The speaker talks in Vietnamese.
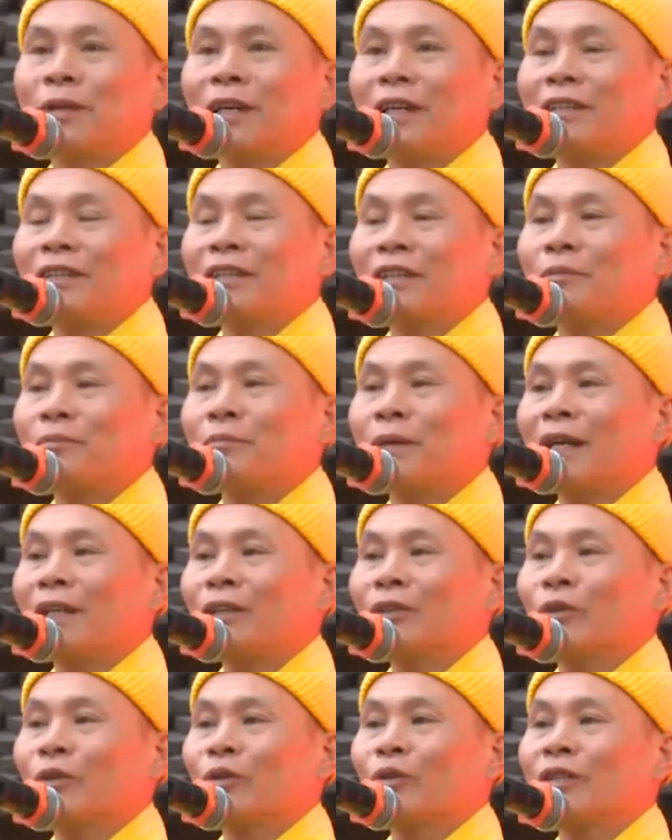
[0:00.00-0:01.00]
được Ủy ban nhân
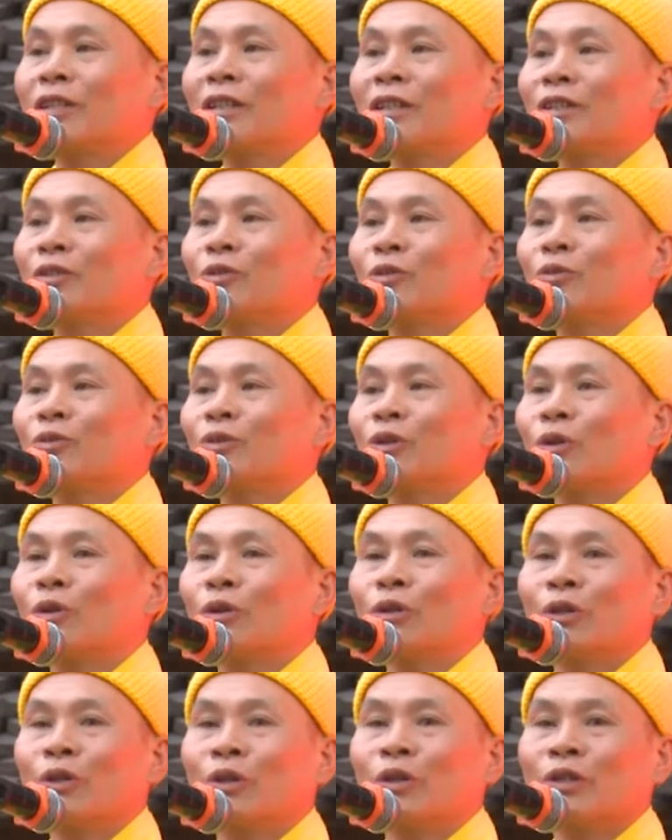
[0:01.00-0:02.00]
dân tỉnh phê duyệt,
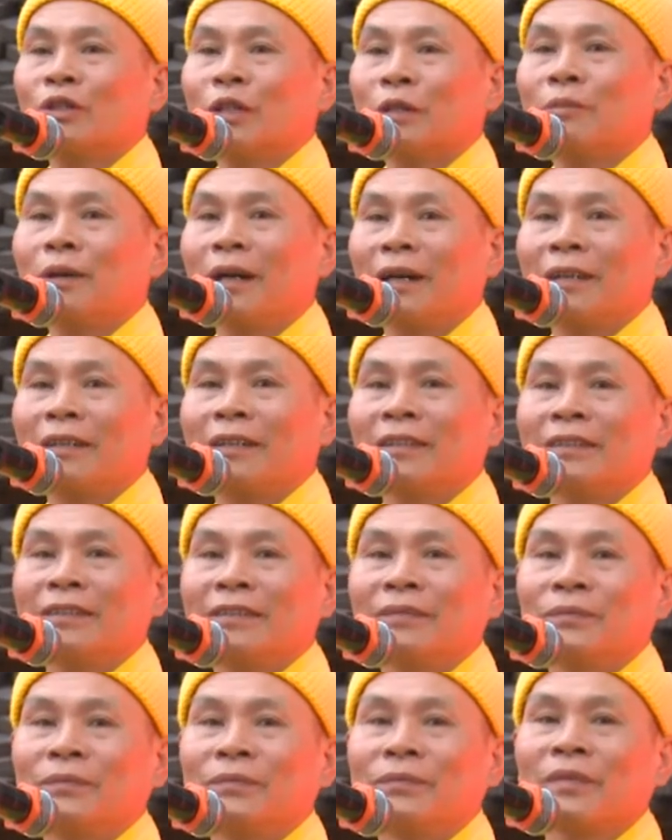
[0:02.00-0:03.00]
như xây dựng
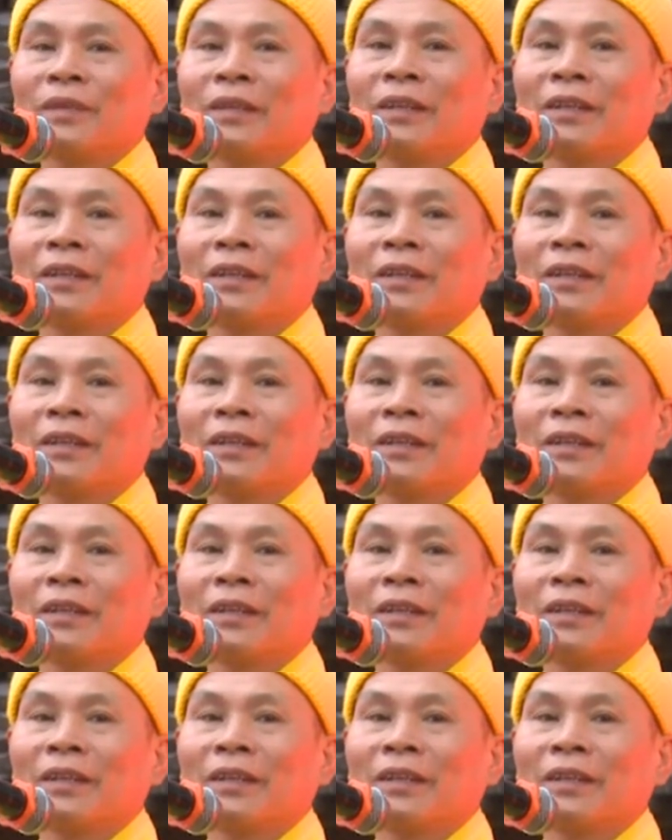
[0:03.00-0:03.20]
nhà lưu trữ